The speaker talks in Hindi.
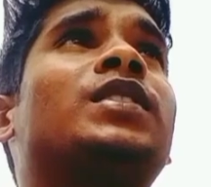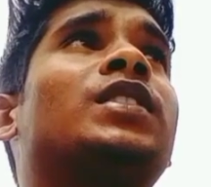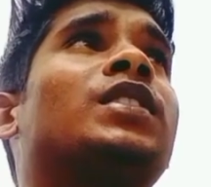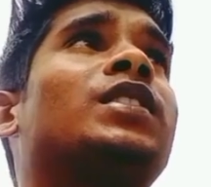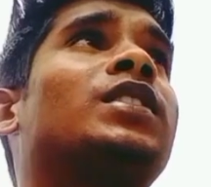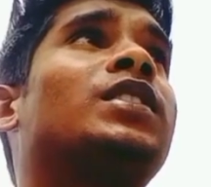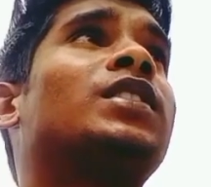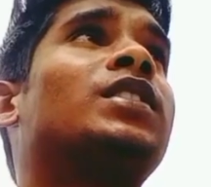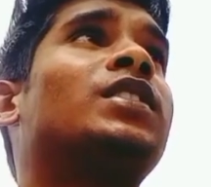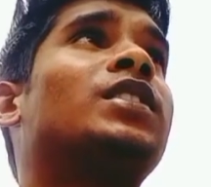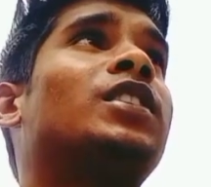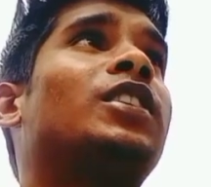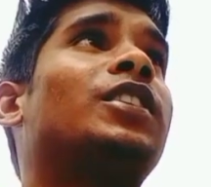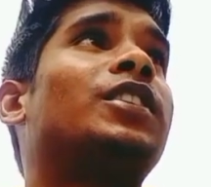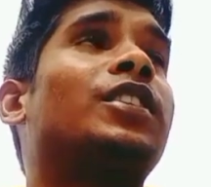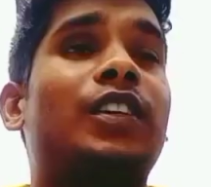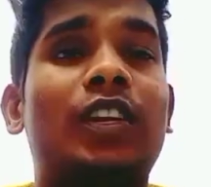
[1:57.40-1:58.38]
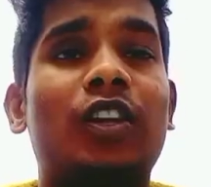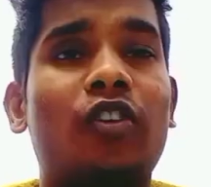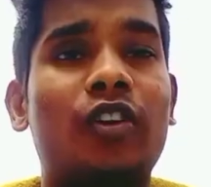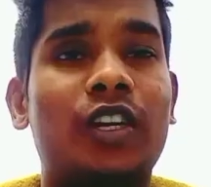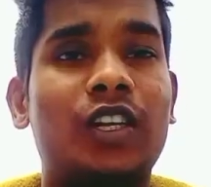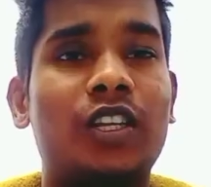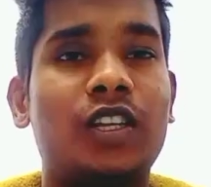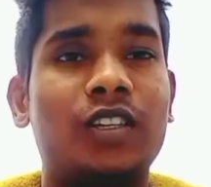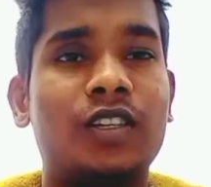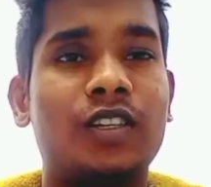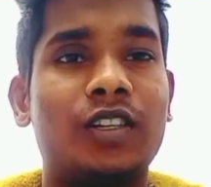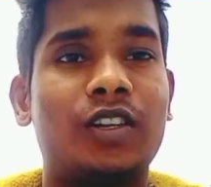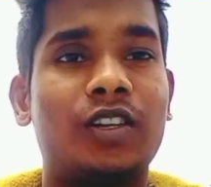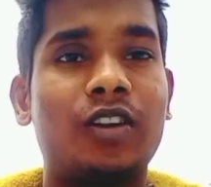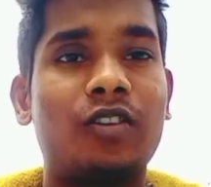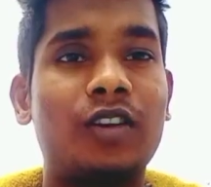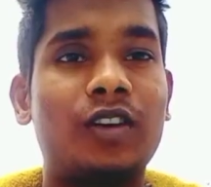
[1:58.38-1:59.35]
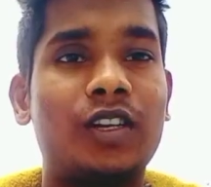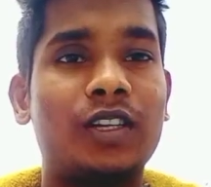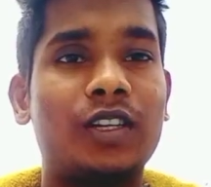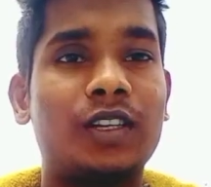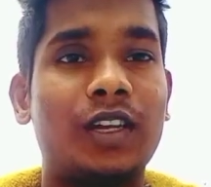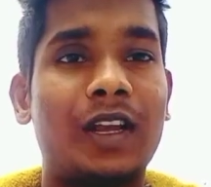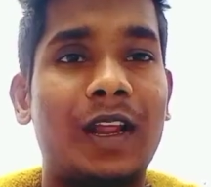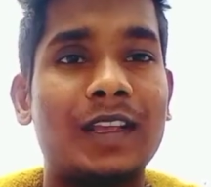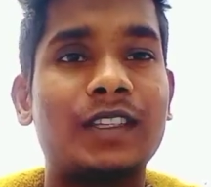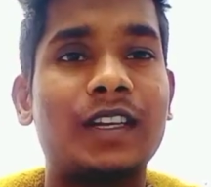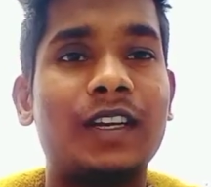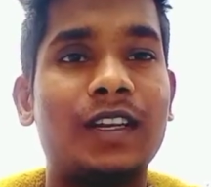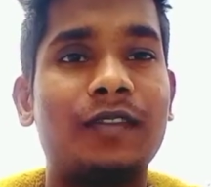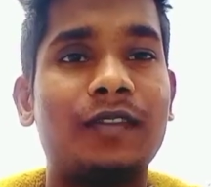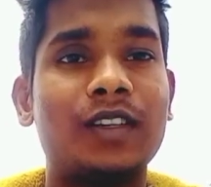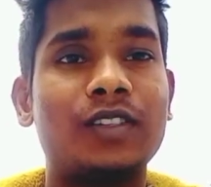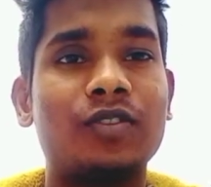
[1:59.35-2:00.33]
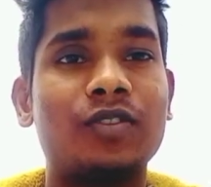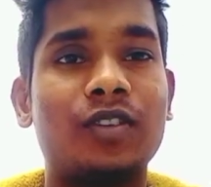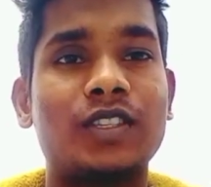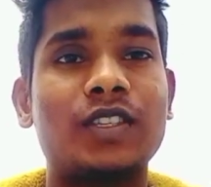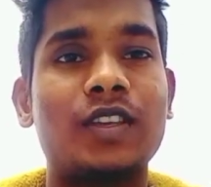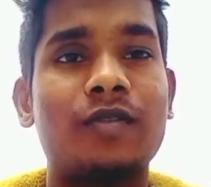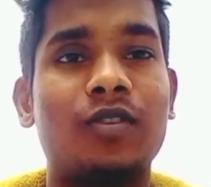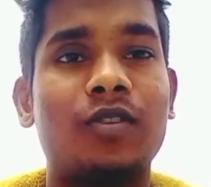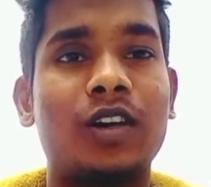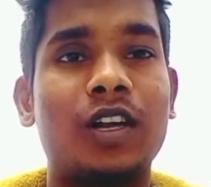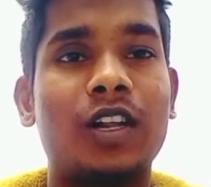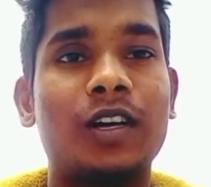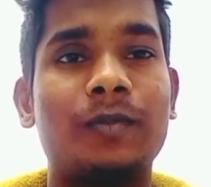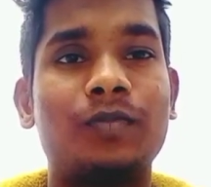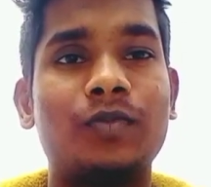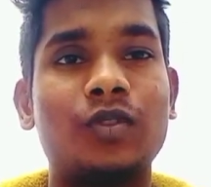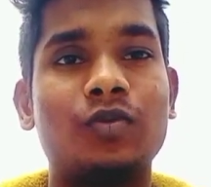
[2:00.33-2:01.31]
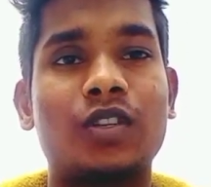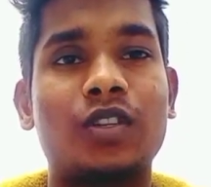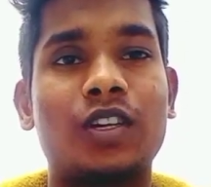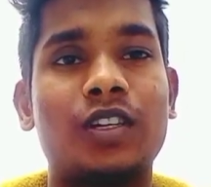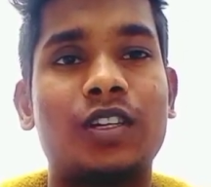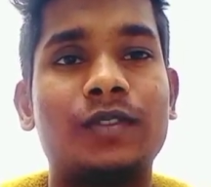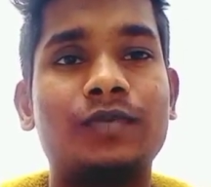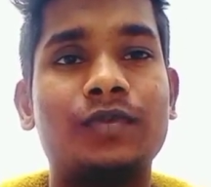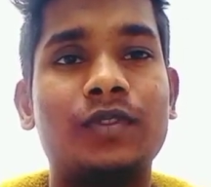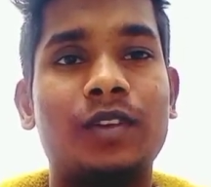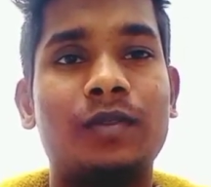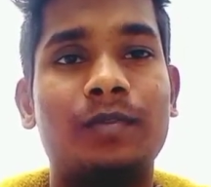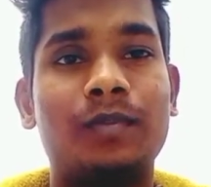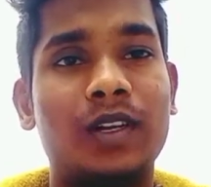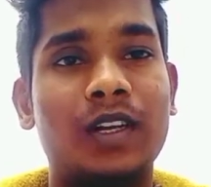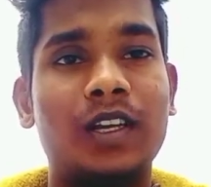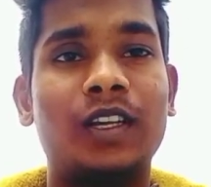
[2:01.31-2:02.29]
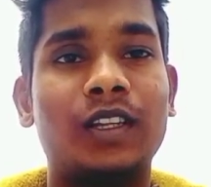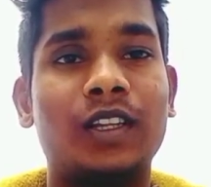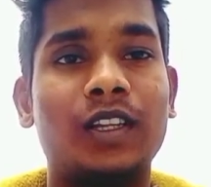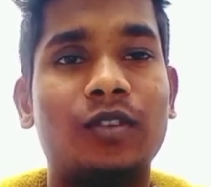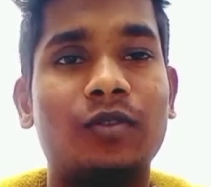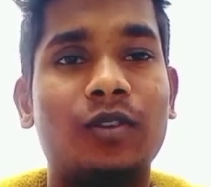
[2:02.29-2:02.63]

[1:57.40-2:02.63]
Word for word: डिलोइट डिलोइट नेशनल लेवल जो एग्ज़ाम होगा ना उसका मैं लिंक दे दूँगा वो एक